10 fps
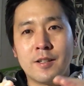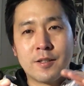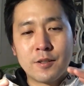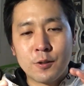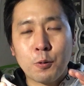
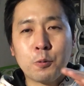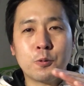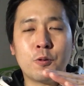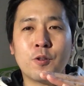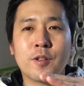그
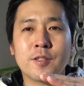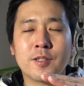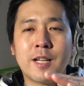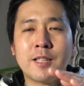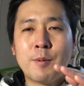속도를 이용해서
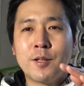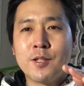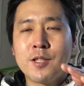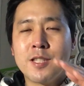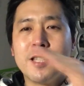
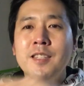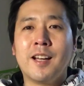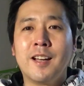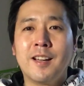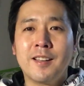상대방을
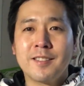친다